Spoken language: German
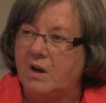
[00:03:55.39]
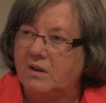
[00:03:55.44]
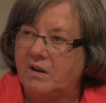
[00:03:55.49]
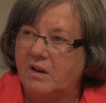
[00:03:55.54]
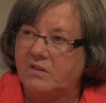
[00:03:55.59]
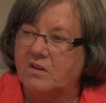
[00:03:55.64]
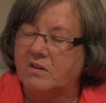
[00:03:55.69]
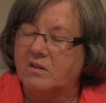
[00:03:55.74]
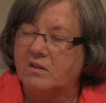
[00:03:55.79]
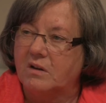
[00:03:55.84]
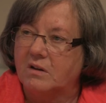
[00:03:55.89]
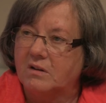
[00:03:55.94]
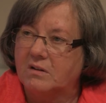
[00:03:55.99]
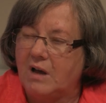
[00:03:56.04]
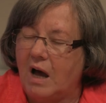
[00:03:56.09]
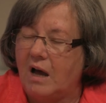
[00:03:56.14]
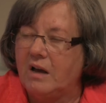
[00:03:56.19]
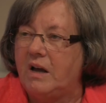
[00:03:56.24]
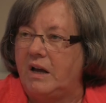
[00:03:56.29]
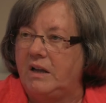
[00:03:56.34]
dass es
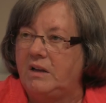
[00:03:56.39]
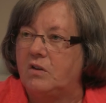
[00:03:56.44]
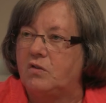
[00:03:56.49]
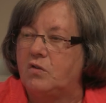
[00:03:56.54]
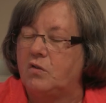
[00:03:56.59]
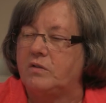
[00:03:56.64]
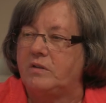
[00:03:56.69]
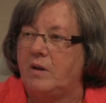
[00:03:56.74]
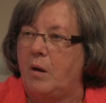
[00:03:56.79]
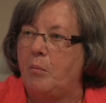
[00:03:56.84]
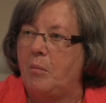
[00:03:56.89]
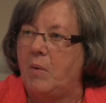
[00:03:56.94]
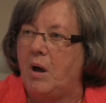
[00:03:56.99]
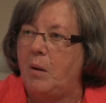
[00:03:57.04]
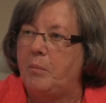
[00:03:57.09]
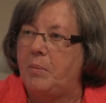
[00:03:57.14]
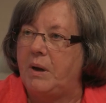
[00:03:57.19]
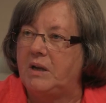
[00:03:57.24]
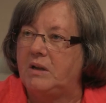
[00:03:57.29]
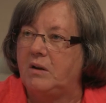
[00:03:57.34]
gar kein keine
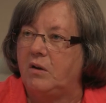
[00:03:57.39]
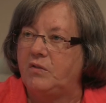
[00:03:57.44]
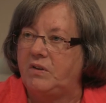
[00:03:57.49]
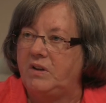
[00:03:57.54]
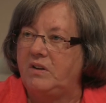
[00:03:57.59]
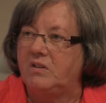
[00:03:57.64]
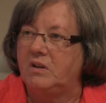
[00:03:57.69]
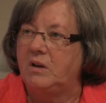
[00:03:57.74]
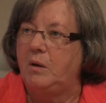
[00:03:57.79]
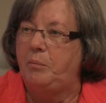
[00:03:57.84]
Zusammenarbeit auf diesen